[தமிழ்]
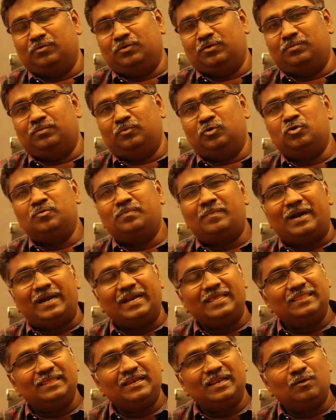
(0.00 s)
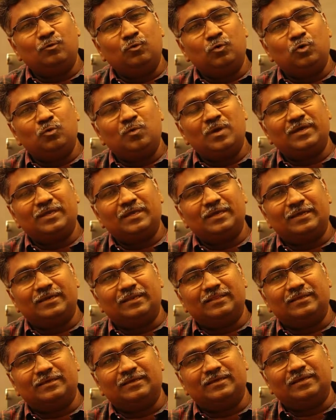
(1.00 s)
ஒரு முழு மனிதனாக
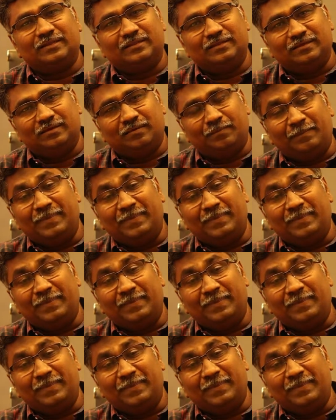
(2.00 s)
உருவாக்கிக்கிறதுக்கு அது